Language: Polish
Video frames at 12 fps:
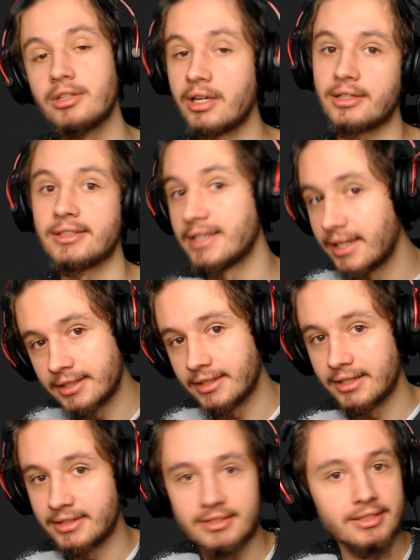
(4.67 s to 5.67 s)
jak
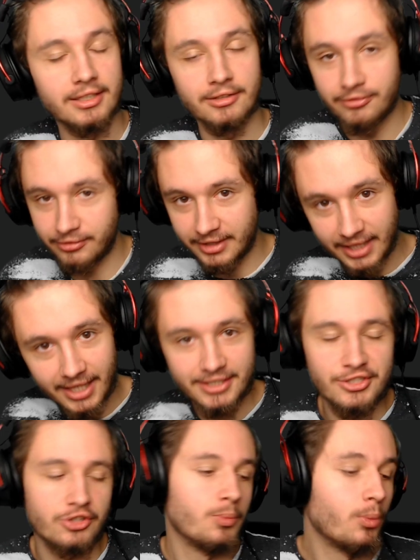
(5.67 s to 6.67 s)
zagrać, jak
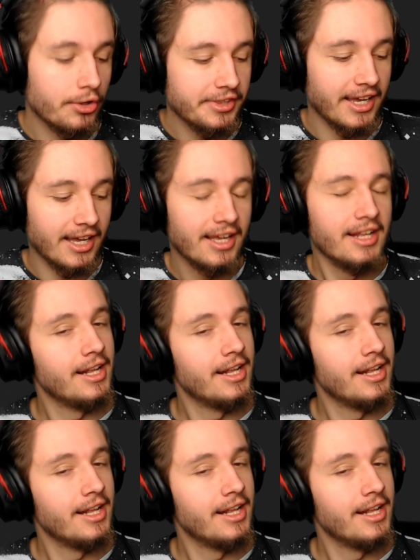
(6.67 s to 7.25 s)
wgrać moda